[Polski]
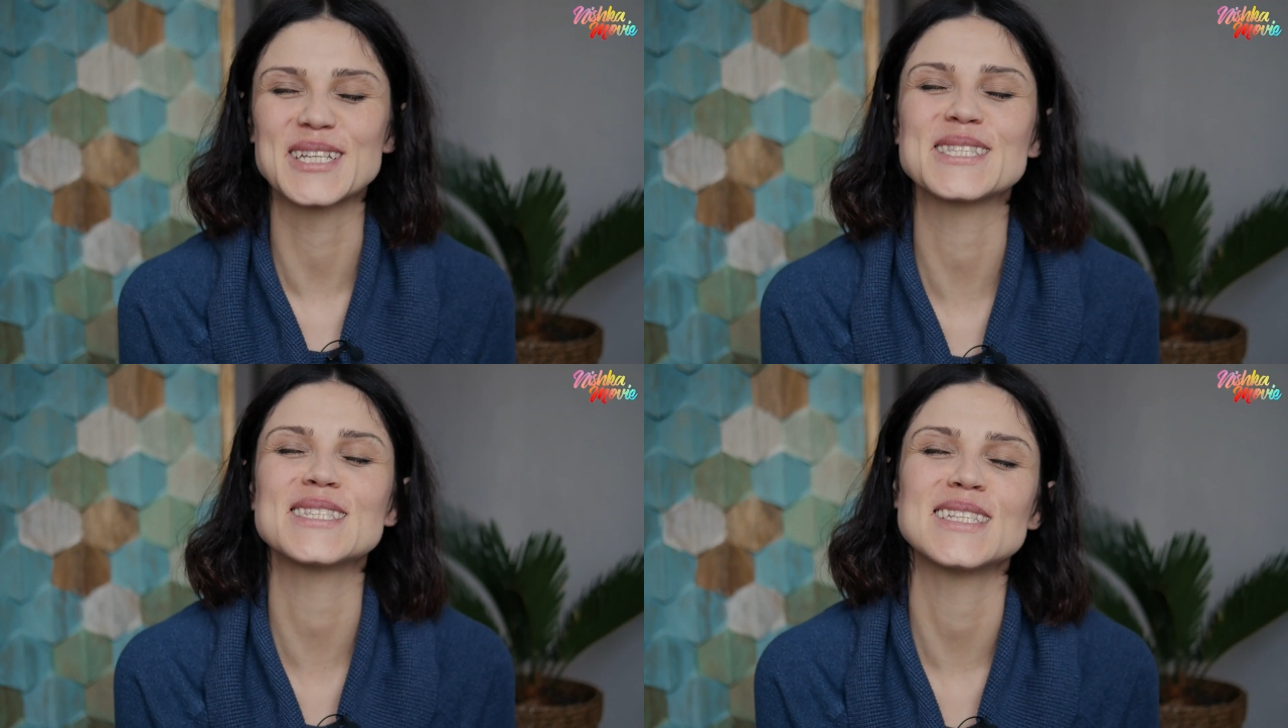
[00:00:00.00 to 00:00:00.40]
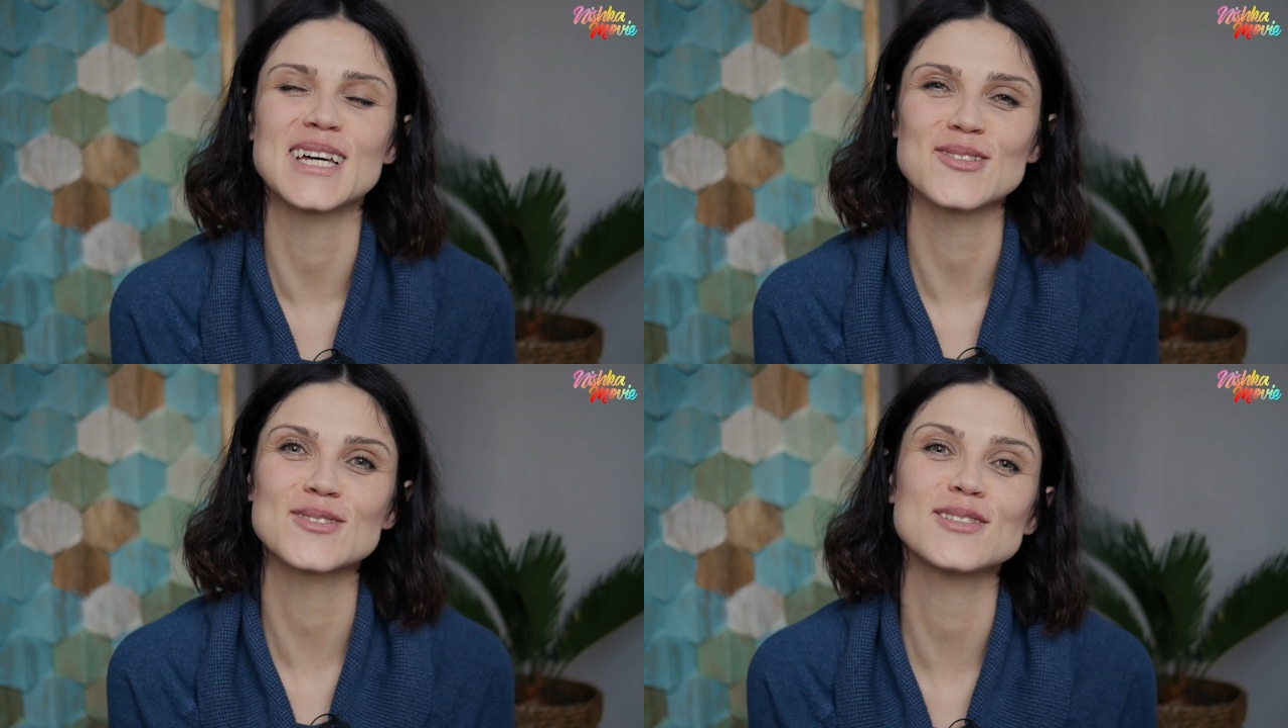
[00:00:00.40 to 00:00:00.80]
ten
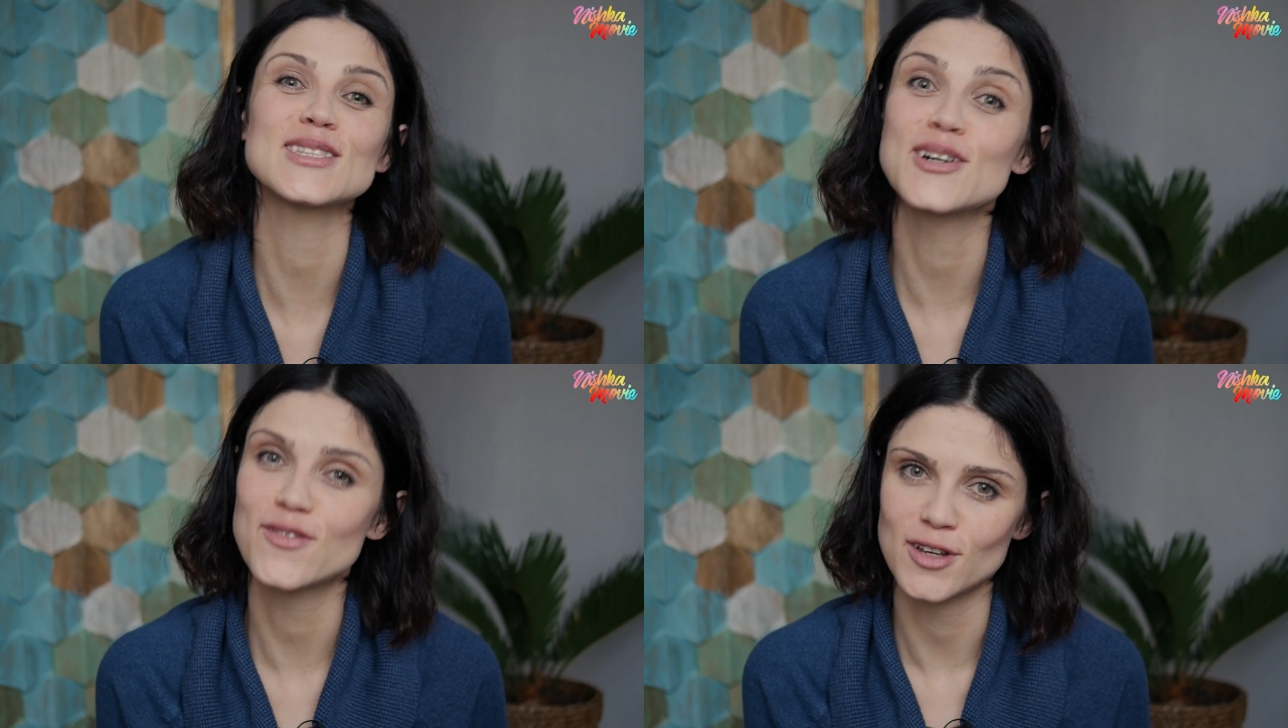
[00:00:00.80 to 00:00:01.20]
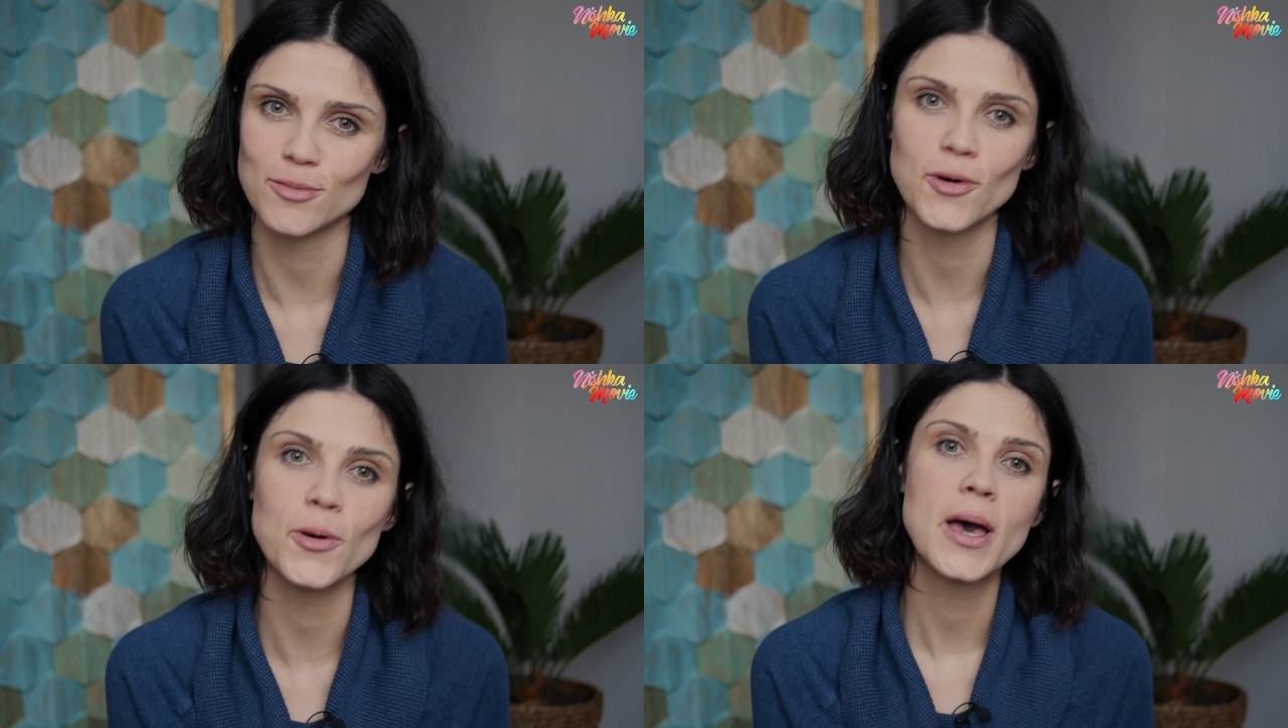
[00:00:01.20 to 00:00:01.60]
scenariusz do tego
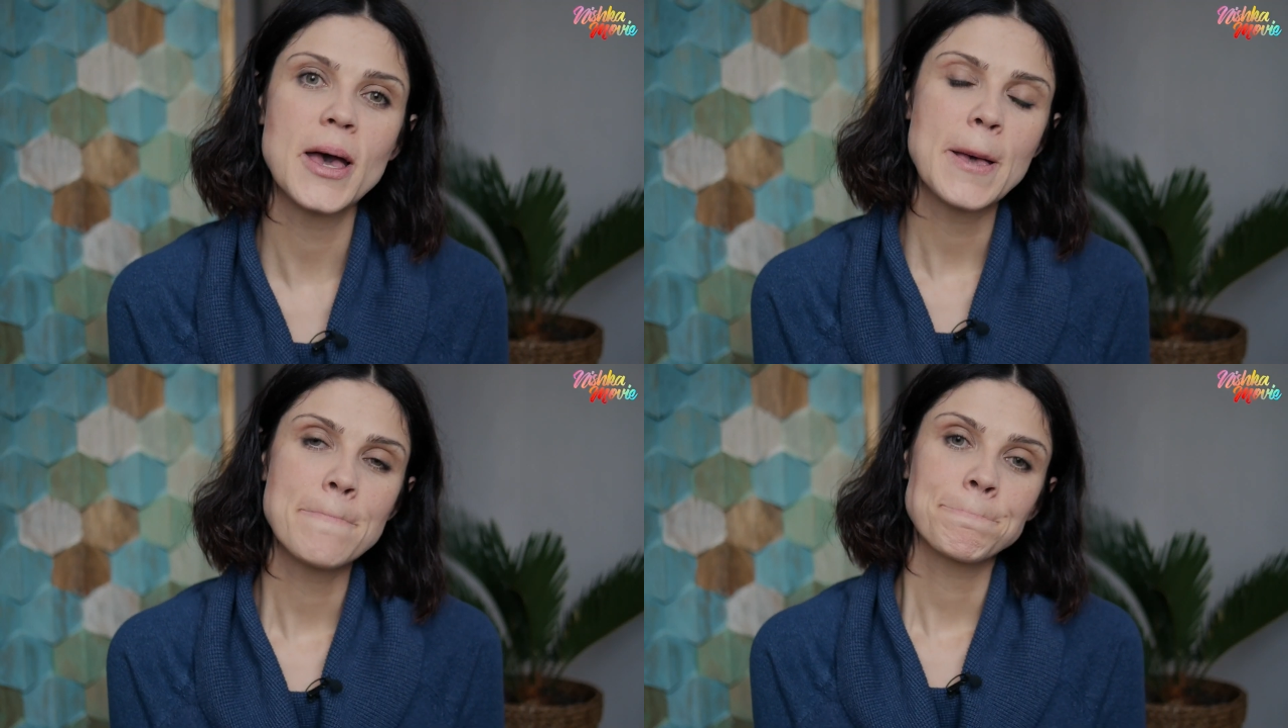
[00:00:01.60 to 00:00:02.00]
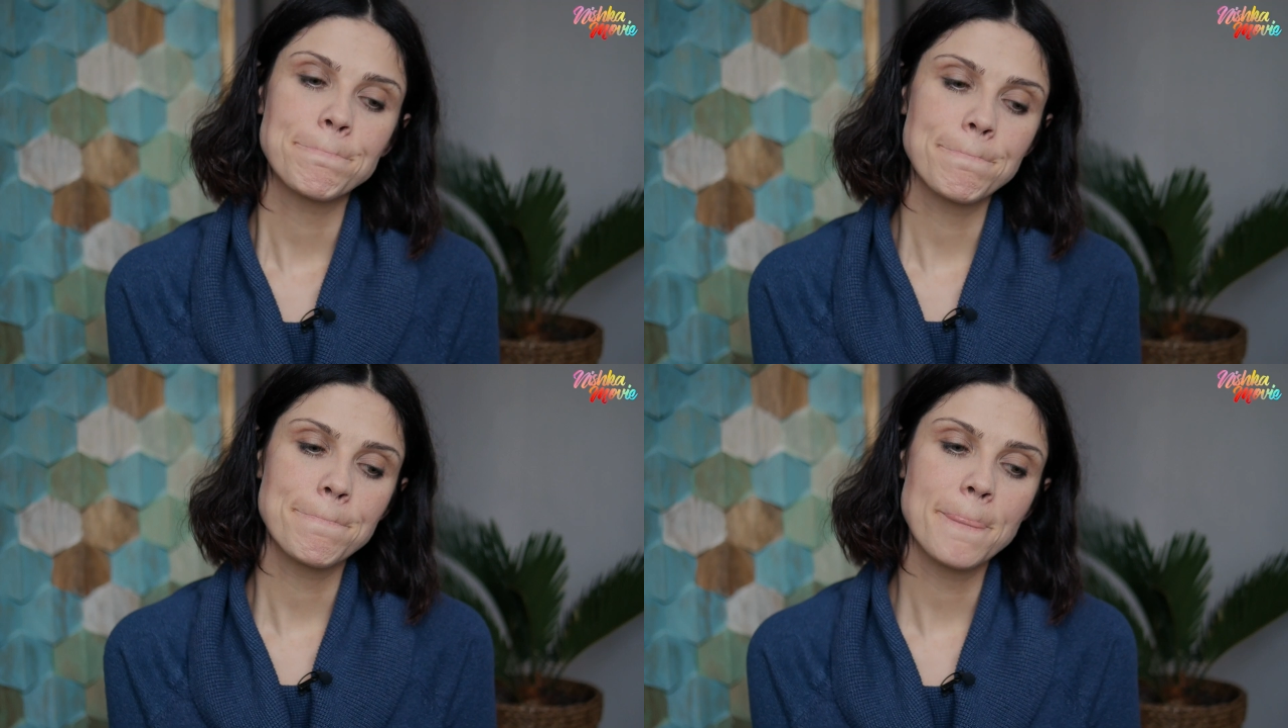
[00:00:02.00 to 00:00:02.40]
filmu.
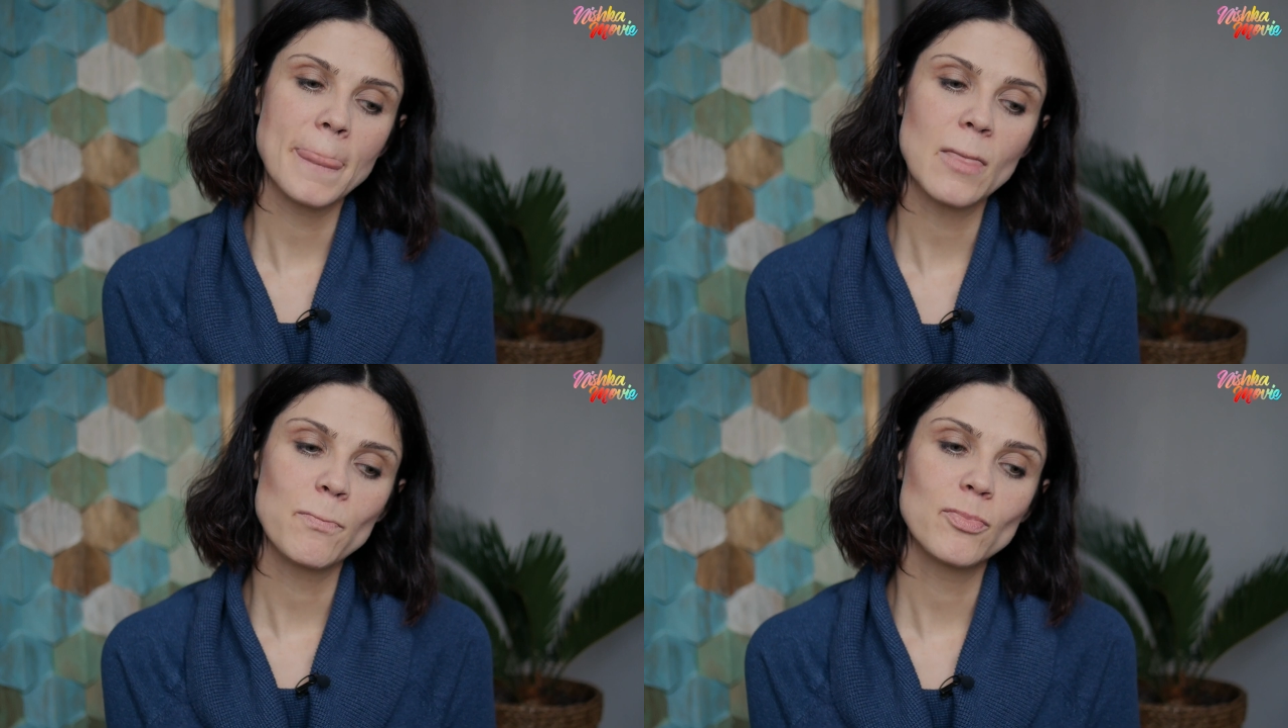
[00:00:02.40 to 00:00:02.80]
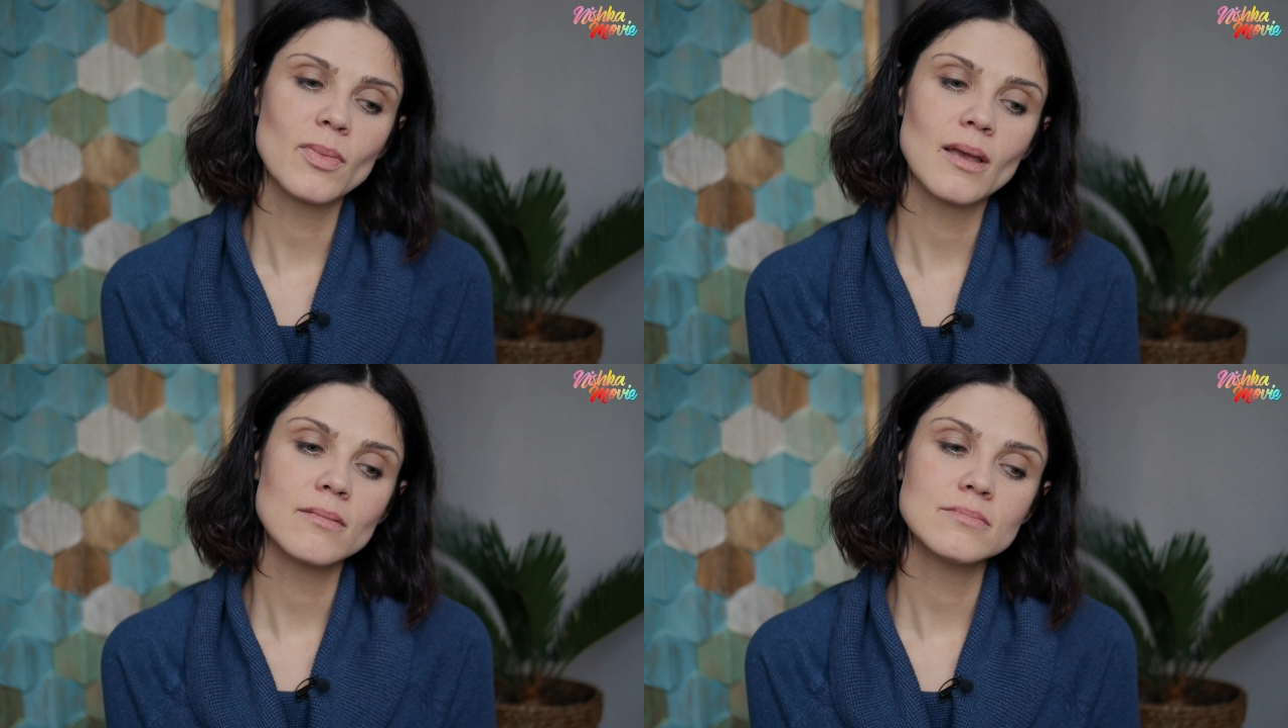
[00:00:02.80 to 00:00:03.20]

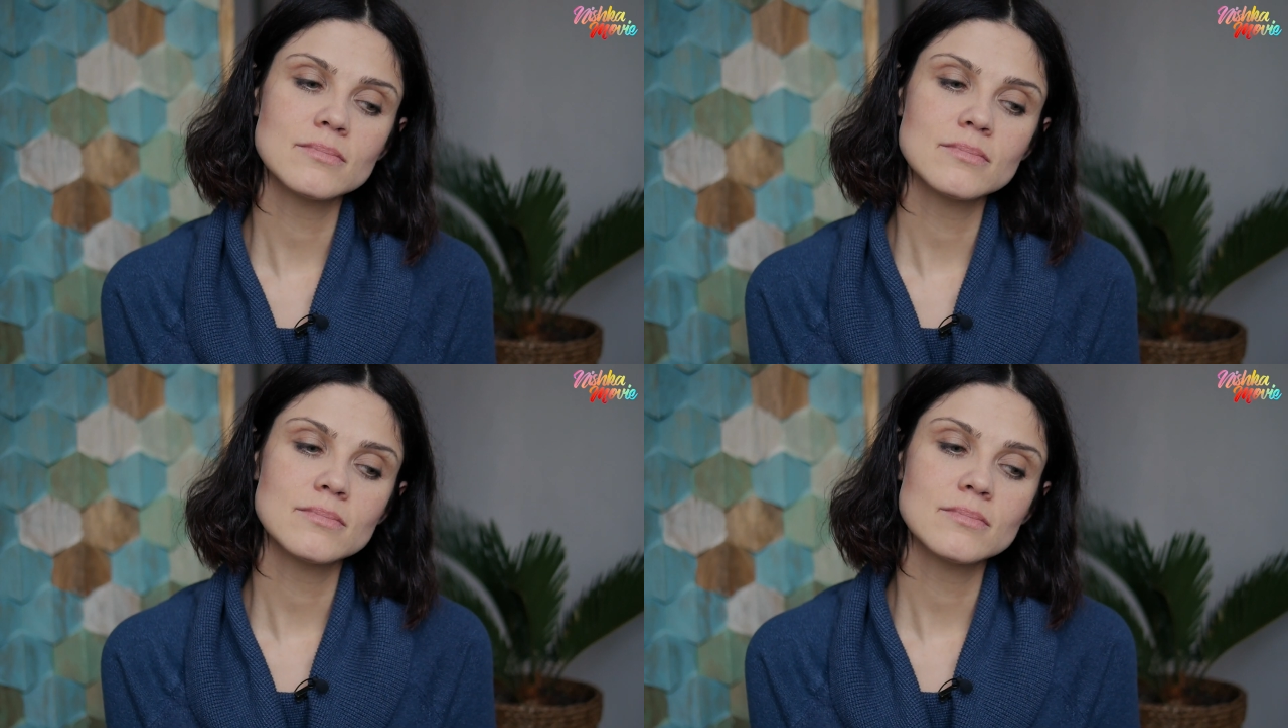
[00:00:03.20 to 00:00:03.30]
Mm